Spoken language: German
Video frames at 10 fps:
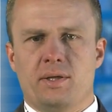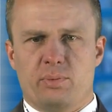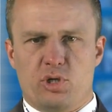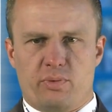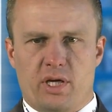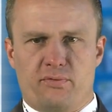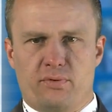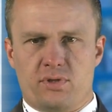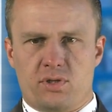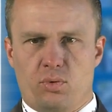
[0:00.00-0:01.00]
Die Beschwerde
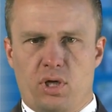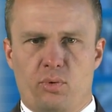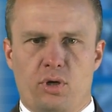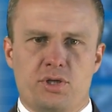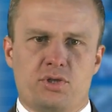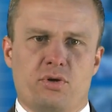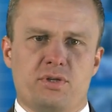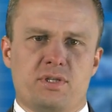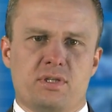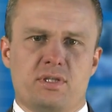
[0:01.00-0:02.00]
von SolarWorld
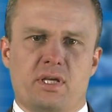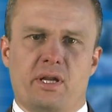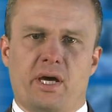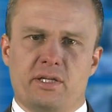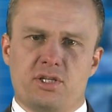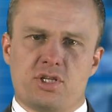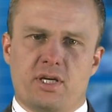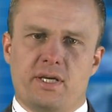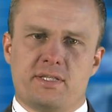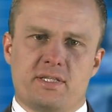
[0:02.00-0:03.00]
könnte den
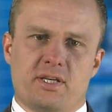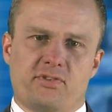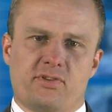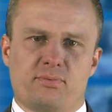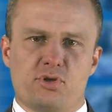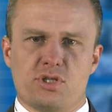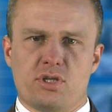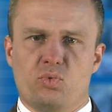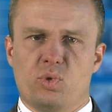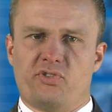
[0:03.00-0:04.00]
Handelsstreit, der sich zwischen
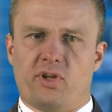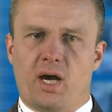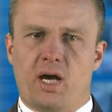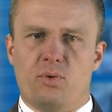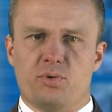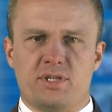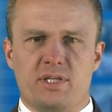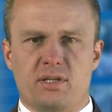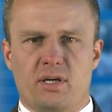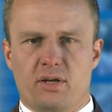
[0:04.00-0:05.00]
den USA und
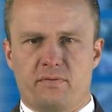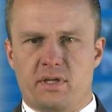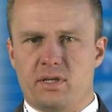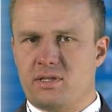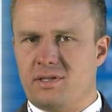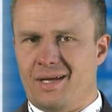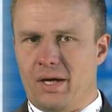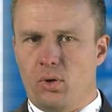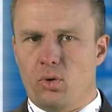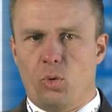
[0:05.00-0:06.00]
China entwickelt,
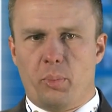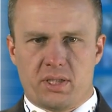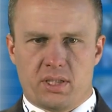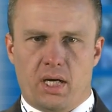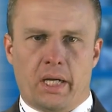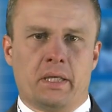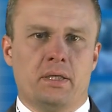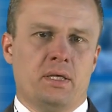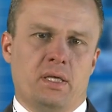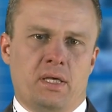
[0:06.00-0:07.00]
nach Europa tragen.
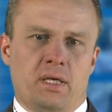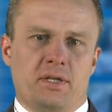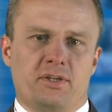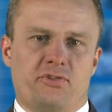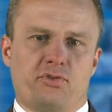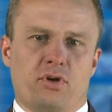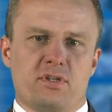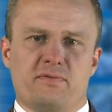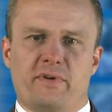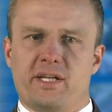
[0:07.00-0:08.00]
Dies
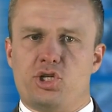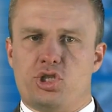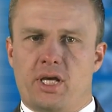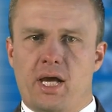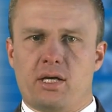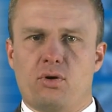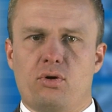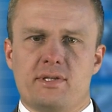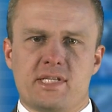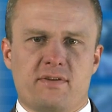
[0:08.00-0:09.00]
könnte weit stärkere
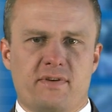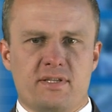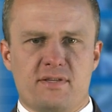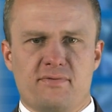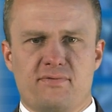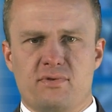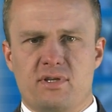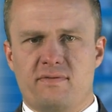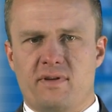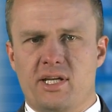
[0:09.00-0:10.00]
Konsequenzen für
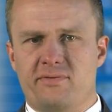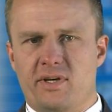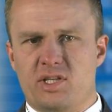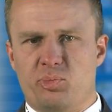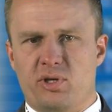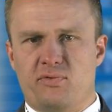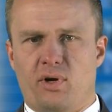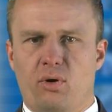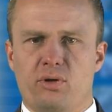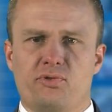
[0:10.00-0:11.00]
die weltweite
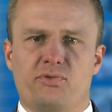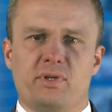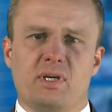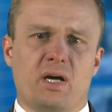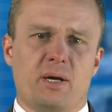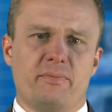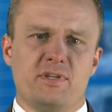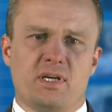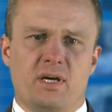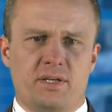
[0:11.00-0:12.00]
PV-Industrie
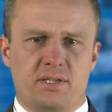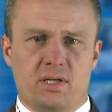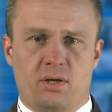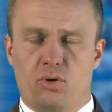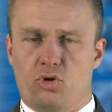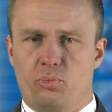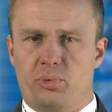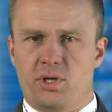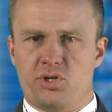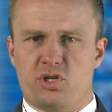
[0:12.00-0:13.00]
haben, da der
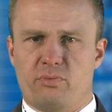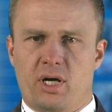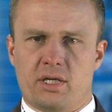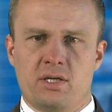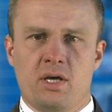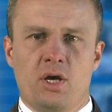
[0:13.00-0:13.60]
europäische Markt